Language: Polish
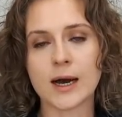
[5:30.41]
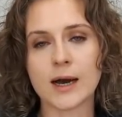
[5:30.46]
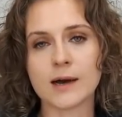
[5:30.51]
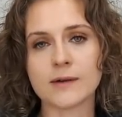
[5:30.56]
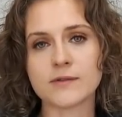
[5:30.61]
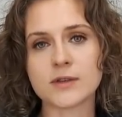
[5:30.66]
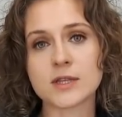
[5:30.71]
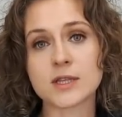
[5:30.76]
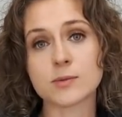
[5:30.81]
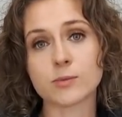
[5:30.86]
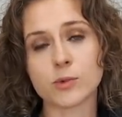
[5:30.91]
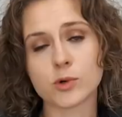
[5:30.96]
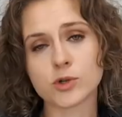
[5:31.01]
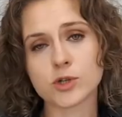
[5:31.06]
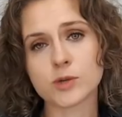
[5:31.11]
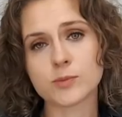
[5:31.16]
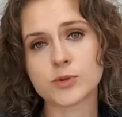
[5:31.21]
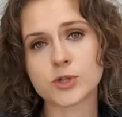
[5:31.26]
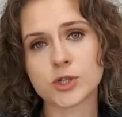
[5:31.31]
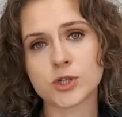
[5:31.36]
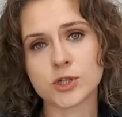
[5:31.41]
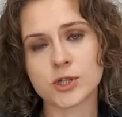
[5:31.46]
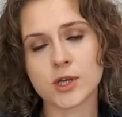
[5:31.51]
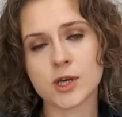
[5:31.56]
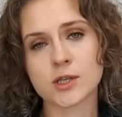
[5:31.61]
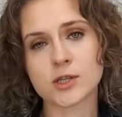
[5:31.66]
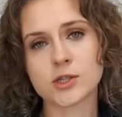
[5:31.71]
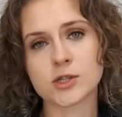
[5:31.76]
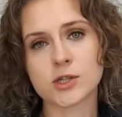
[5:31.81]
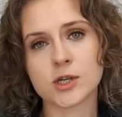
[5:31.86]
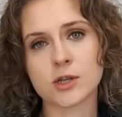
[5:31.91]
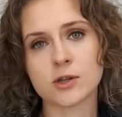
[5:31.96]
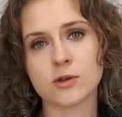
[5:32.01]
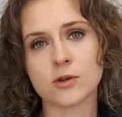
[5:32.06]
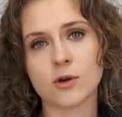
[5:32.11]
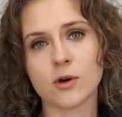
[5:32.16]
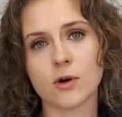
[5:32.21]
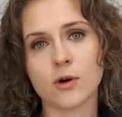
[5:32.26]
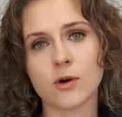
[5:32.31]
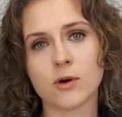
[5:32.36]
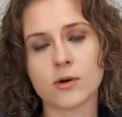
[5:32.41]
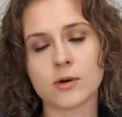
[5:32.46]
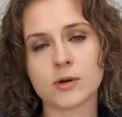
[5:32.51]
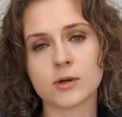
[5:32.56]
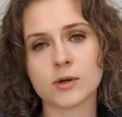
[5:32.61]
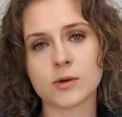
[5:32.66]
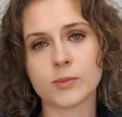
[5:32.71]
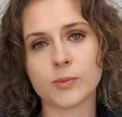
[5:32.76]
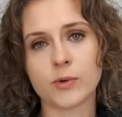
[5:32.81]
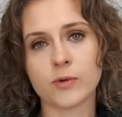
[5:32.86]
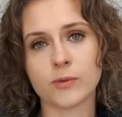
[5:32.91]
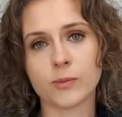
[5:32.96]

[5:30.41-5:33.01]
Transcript: a więc może przyczyniać się do e,